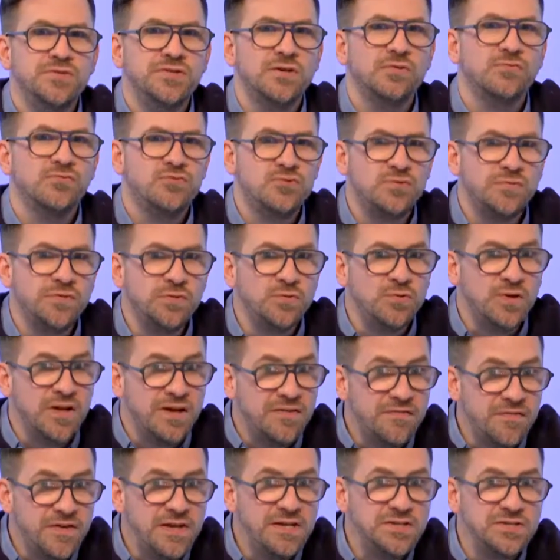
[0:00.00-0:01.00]
du salon de jeux vidéo de
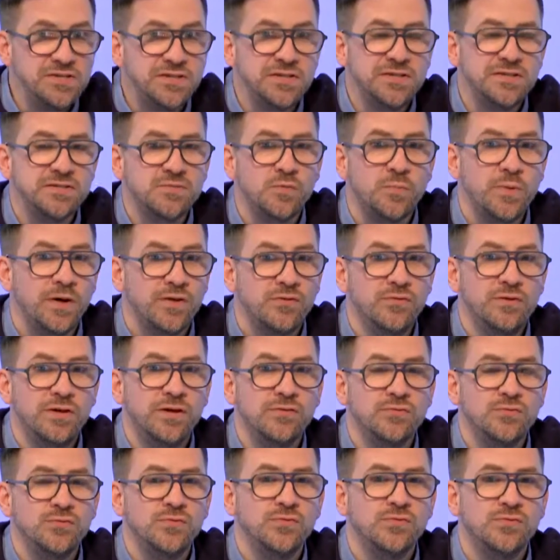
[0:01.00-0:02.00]
la Flèche qui sont
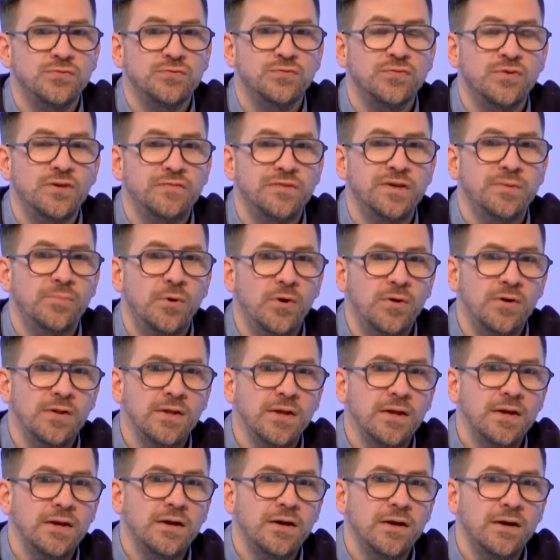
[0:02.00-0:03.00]
partenaires de l'événement.
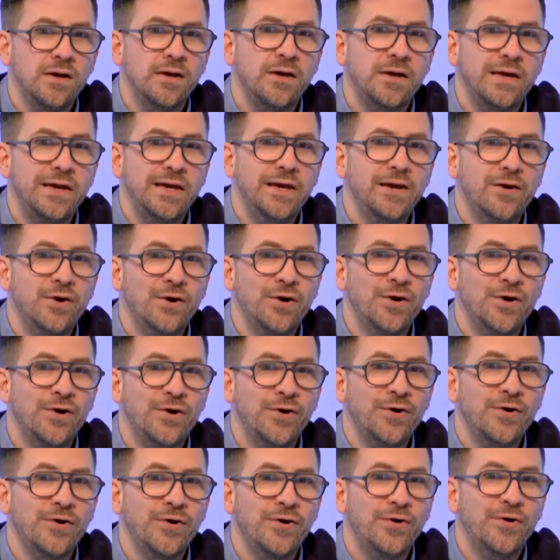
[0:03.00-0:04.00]
et
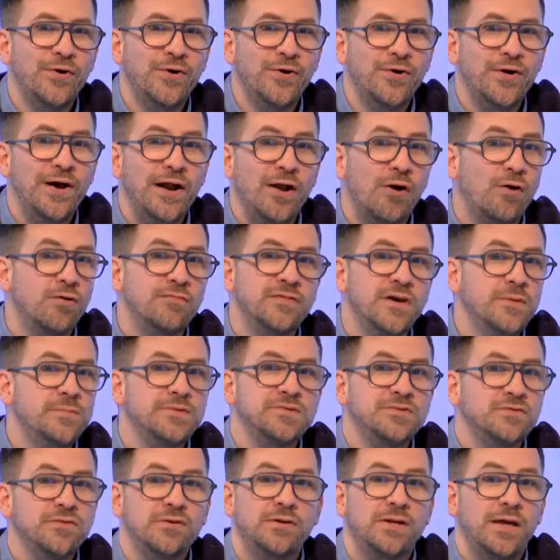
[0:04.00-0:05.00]
elle revient
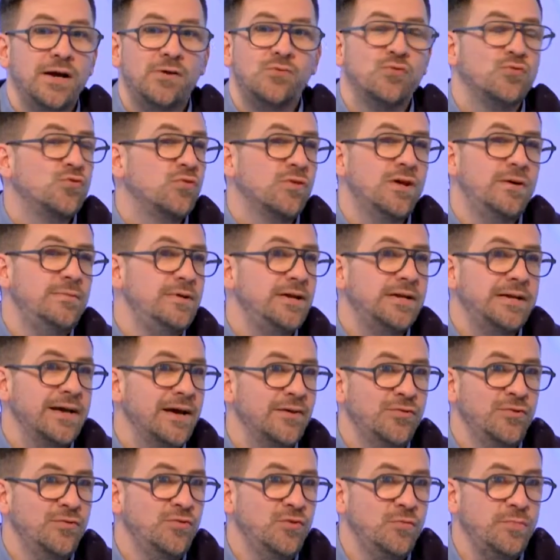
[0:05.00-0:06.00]
parce qu'elle est incontournable, elle
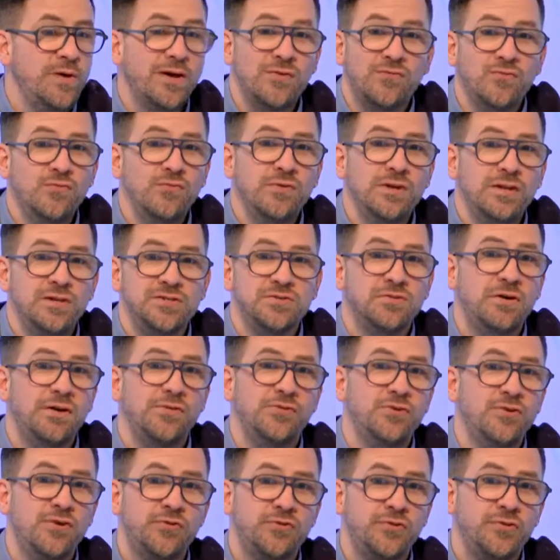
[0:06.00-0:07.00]
cartonne de partout et les gens
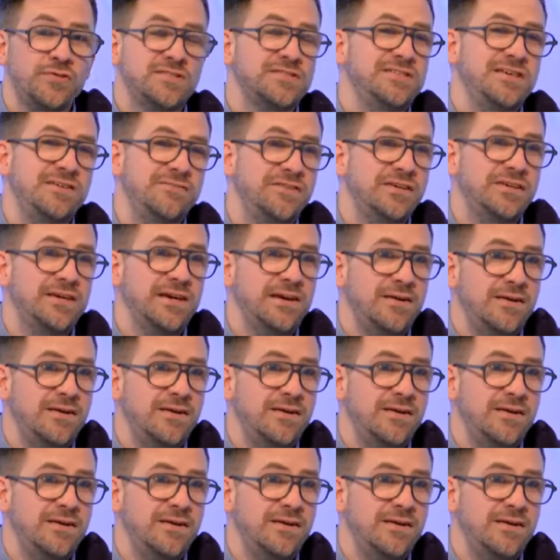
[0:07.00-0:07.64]
adorent danser avec